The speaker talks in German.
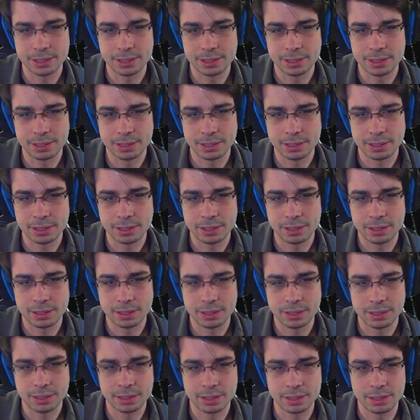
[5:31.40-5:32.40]
Ja, das
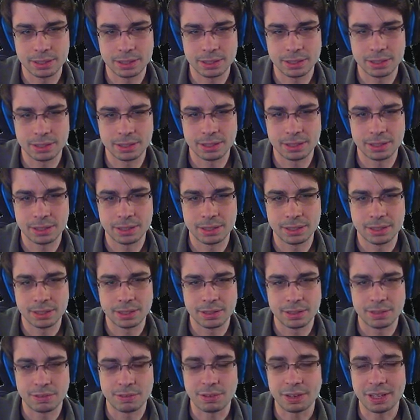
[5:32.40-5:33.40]
stimmt. Ja, das hat man
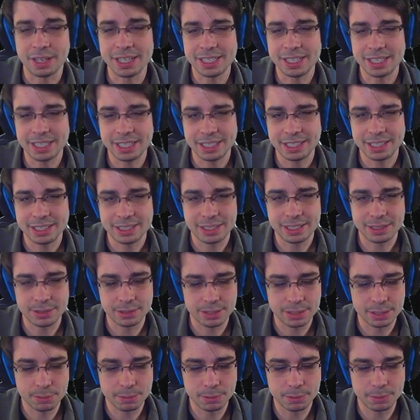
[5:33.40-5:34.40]
nie. Vor allen Dingen ist auch
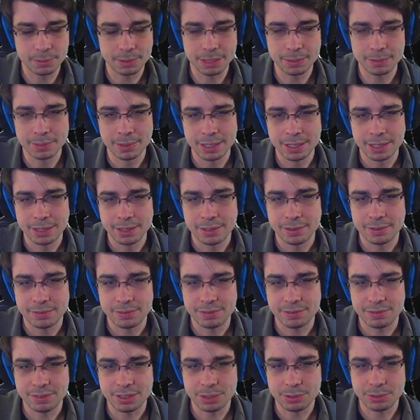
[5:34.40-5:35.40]
das Problem,
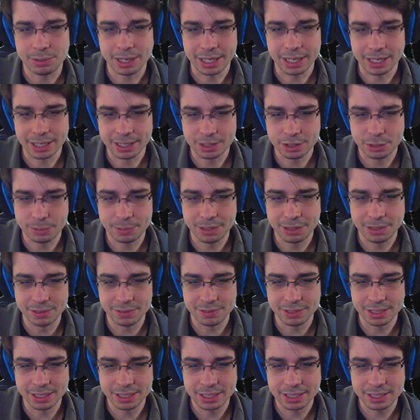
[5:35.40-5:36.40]
wenn du Rache spielen
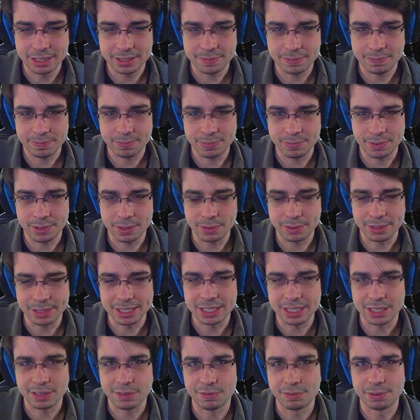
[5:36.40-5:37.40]
willst, du
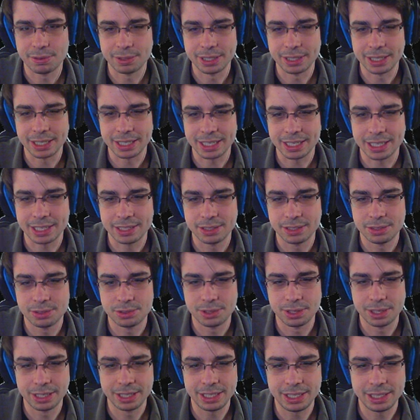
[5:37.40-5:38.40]
hast halt vorher keine
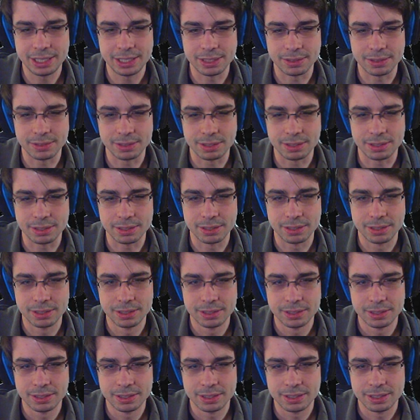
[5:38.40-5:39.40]
Synergien da unten.
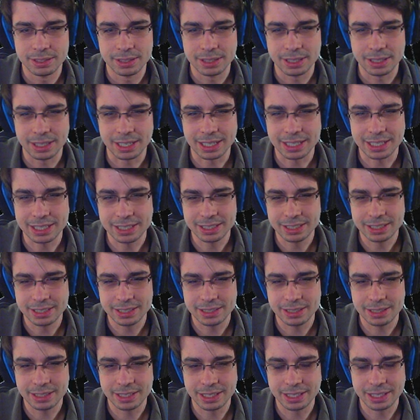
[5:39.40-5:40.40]
Rache
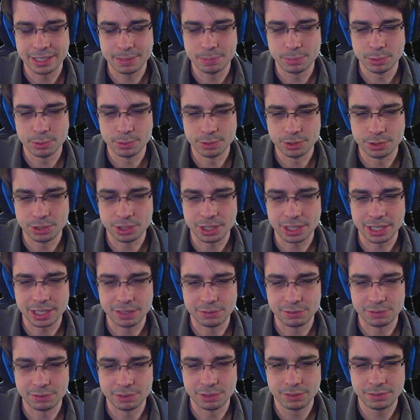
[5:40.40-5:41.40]
kriegt
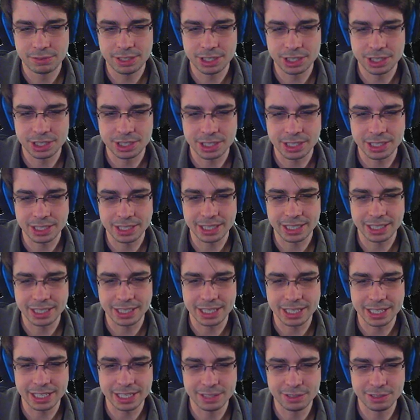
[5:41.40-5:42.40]
Bonusschaden für Widerstand gegen
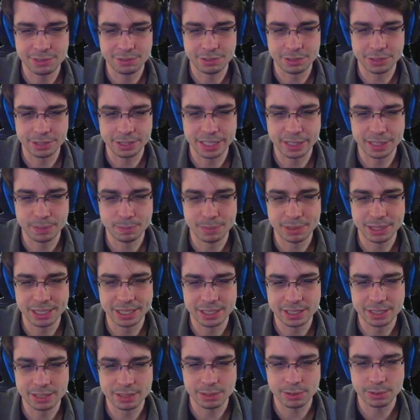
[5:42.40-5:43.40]
Kälte, Feuer,
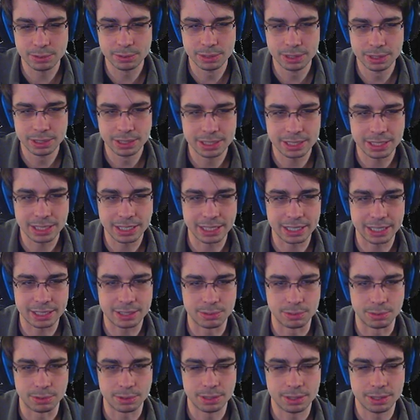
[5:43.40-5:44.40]
Blitz und
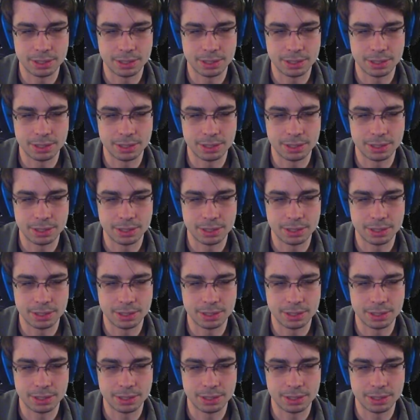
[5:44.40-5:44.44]
Errettung.